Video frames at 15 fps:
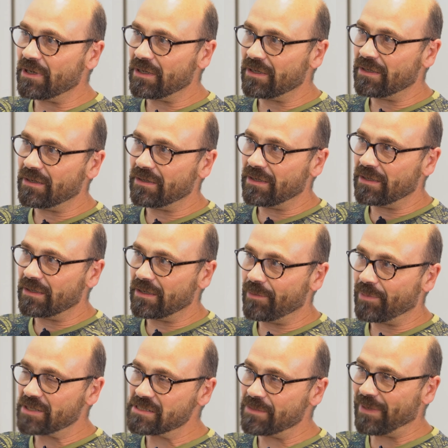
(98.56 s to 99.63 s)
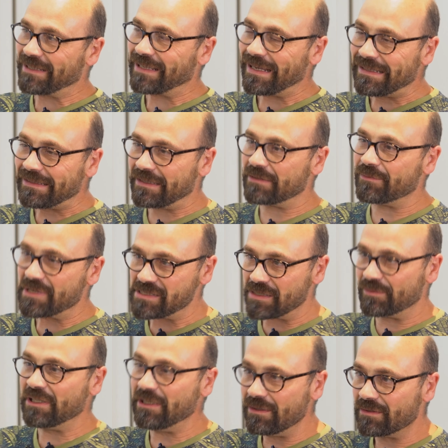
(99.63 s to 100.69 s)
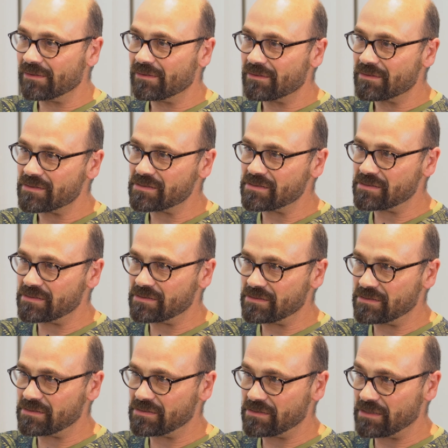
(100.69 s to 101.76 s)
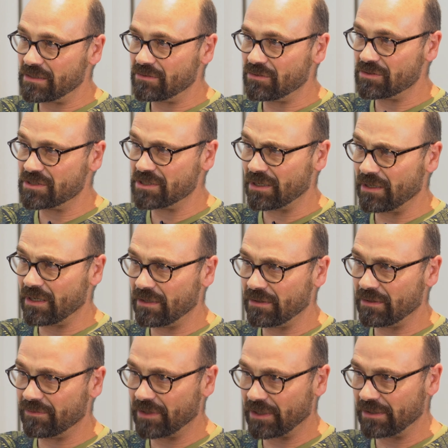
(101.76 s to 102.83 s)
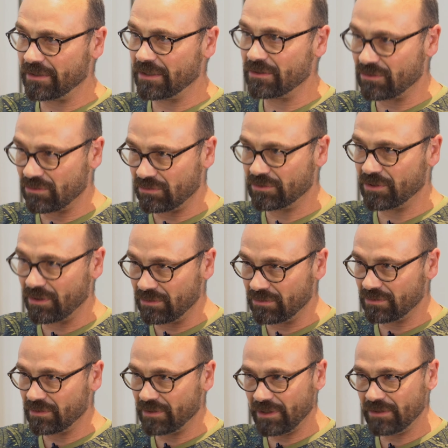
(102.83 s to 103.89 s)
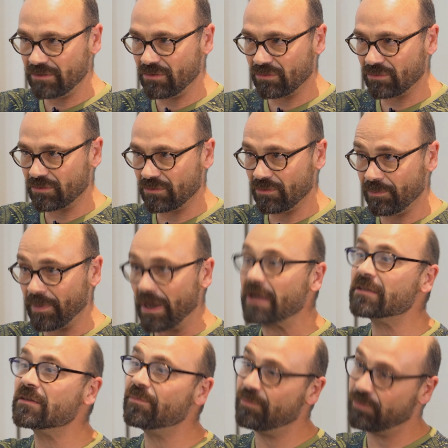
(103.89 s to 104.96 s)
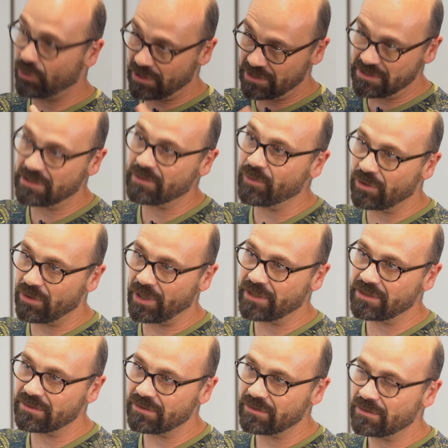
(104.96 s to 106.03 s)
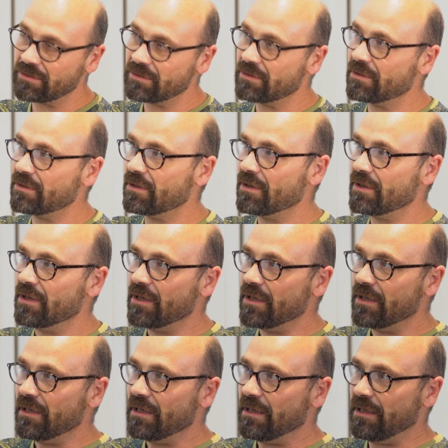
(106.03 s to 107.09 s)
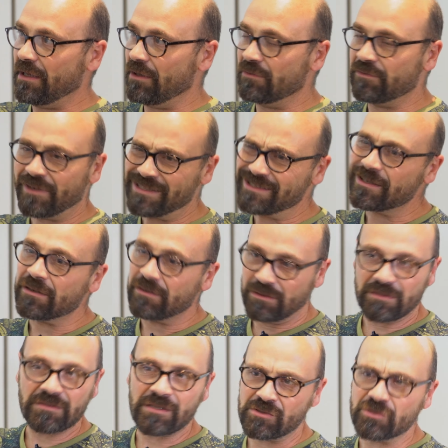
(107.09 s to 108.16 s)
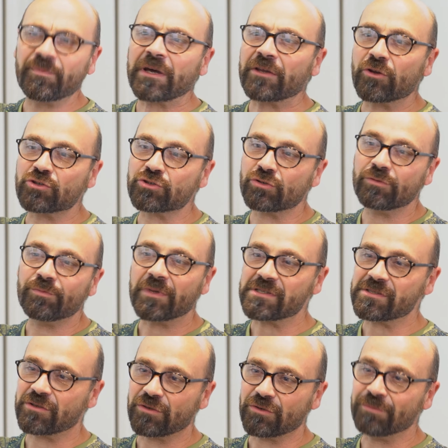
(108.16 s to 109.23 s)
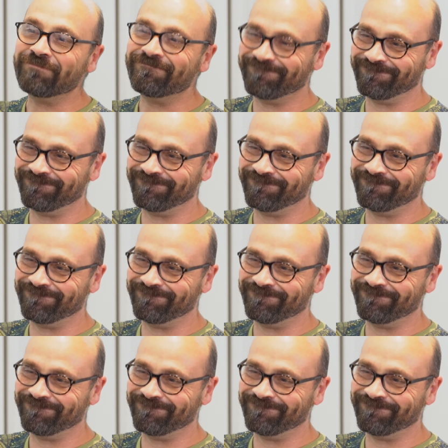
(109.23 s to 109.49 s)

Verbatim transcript: la, la, principale qualité de mes amis, c'est de dire la vérité tout le temps euh, et donc de ne pas être politiquement correct. Et en fait, euh, c'est super dangereux parce que